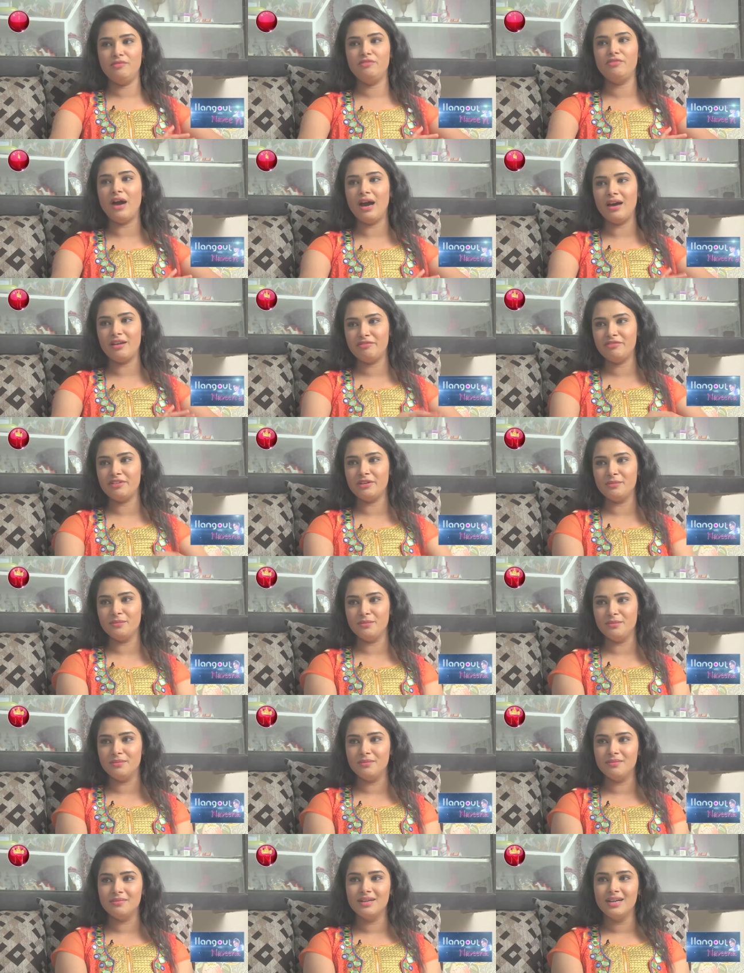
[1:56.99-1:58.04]
ఫార్ ఫ్రమ్
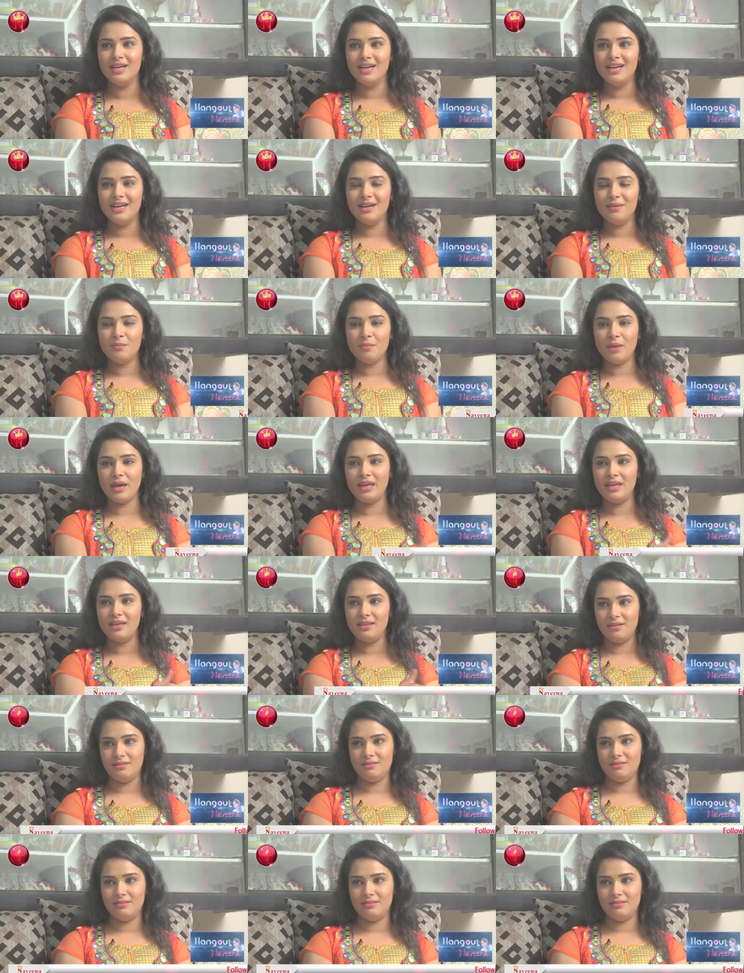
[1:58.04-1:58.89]
మై